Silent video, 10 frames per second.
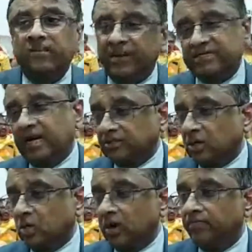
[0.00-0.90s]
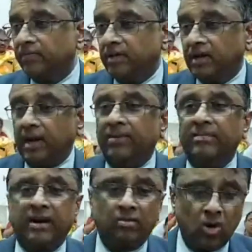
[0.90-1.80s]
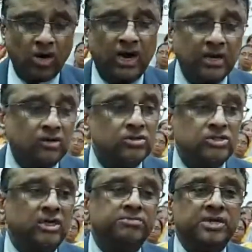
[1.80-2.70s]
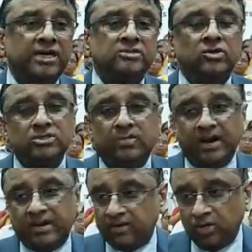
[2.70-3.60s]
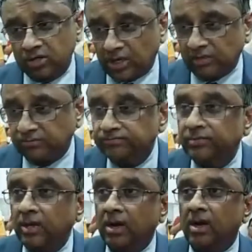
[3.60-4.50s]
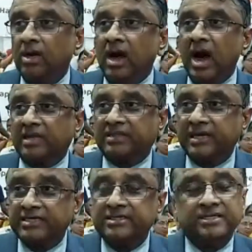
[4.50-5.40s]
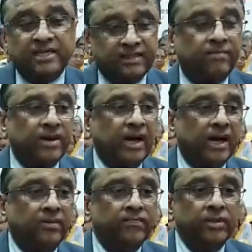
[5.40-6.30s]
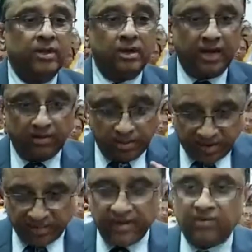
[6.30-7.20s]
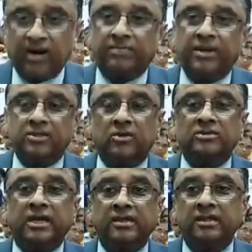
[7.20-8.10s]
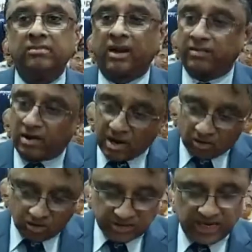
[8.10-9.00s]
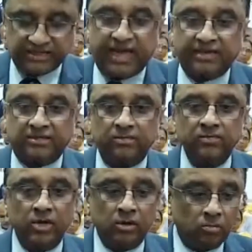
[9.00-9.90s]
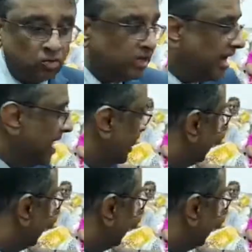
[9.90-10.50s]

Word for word: కానీ బట్ చాలా తక్కువ కాబట్టి మన మోకాళ్ళ గురించి హిప్ జాయింట్స్ గురించి మాట్లాడుకుంటే చాలు ఆర్థరైటిస్ డే సందర్భంగా నేను మిమ్మల్ని అందరినీ వాళ్ళు పిలిచడం జరిగింది మీరందరూ రావడం చాలా థ్యాంక్స్ ముందుగా